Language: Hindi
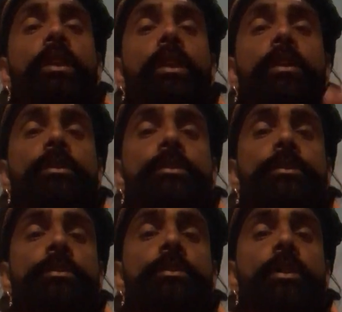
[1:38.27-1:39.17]
एक
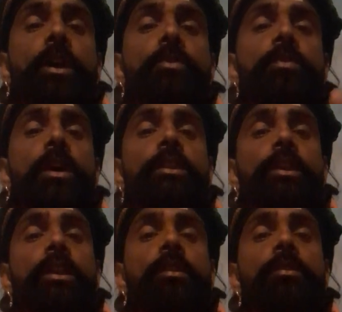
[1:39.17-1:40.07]
कड़ू का
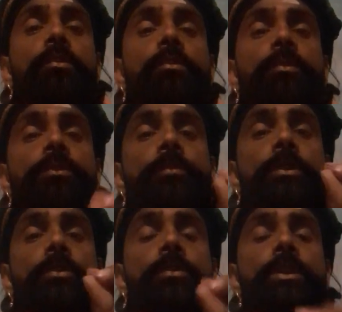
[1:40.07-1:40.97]
तेल
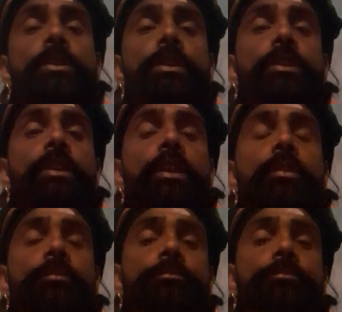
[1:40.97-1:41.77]
उसमें थोड़ी सी तिल